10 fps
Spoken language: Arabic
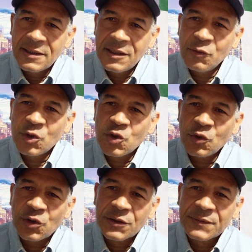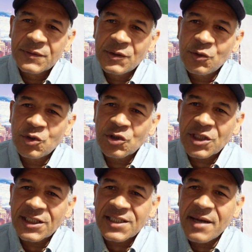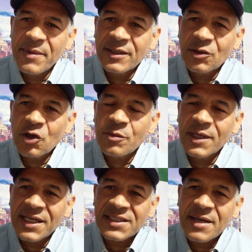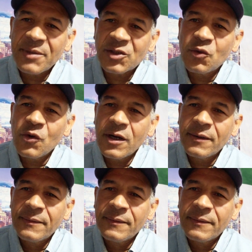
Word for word: لوجود لوجود عصابات حكم العصابات هو